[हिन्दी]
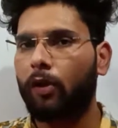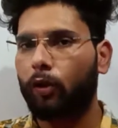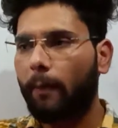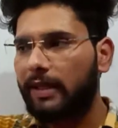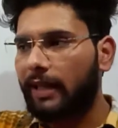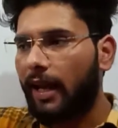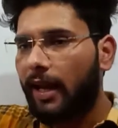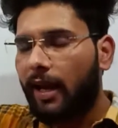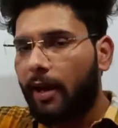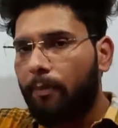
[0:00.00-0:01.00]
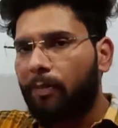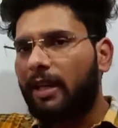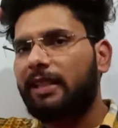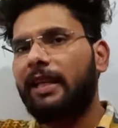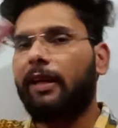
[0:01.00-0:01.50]
तो बच्चे
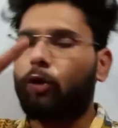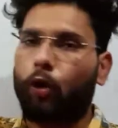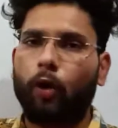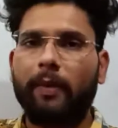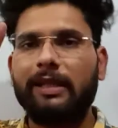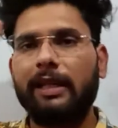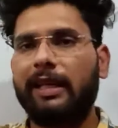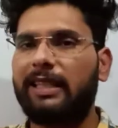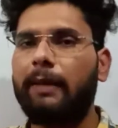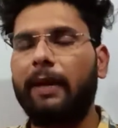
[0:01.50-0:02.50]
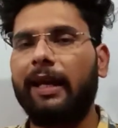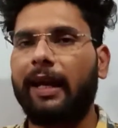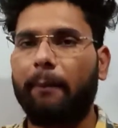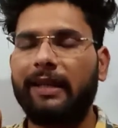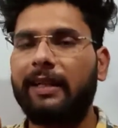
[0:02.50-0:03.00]
किसी दोनों में से किसी भी एक
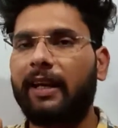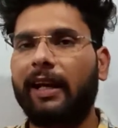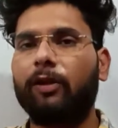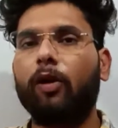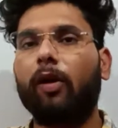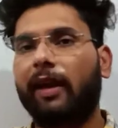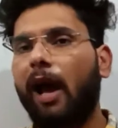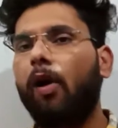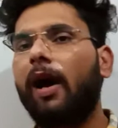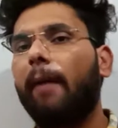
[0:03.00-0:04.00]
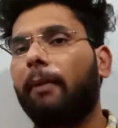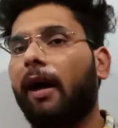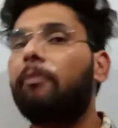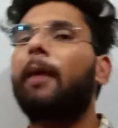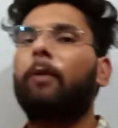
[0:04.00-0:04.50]
कैपेसिटर का तो क्या होगा आपका
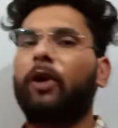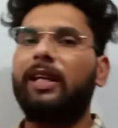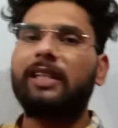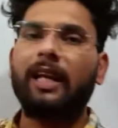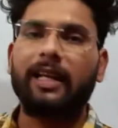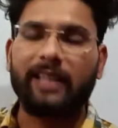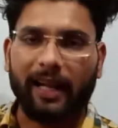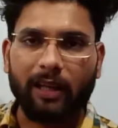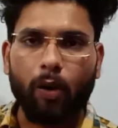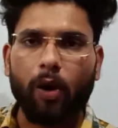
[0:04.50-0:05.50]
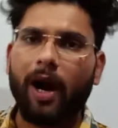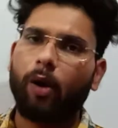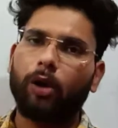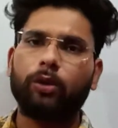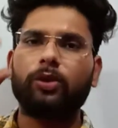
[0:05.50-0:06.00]
पोटेंशियल ज़्यादा होगा
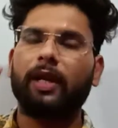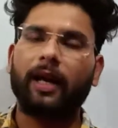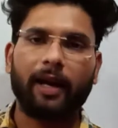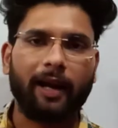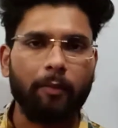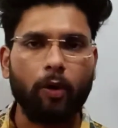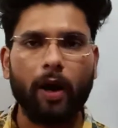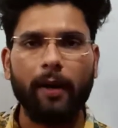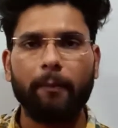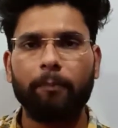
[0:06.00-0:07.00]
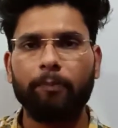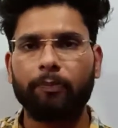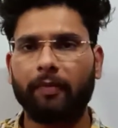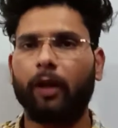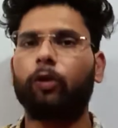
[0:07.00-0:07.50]
और दूसरे का कम होगा
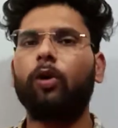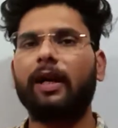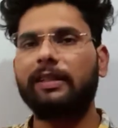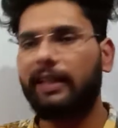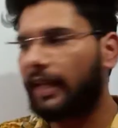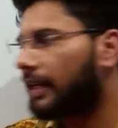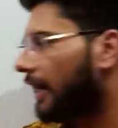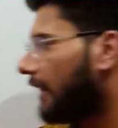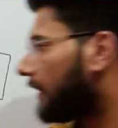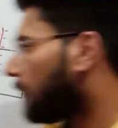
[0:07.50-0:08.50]
तो कंसीडर कर लेते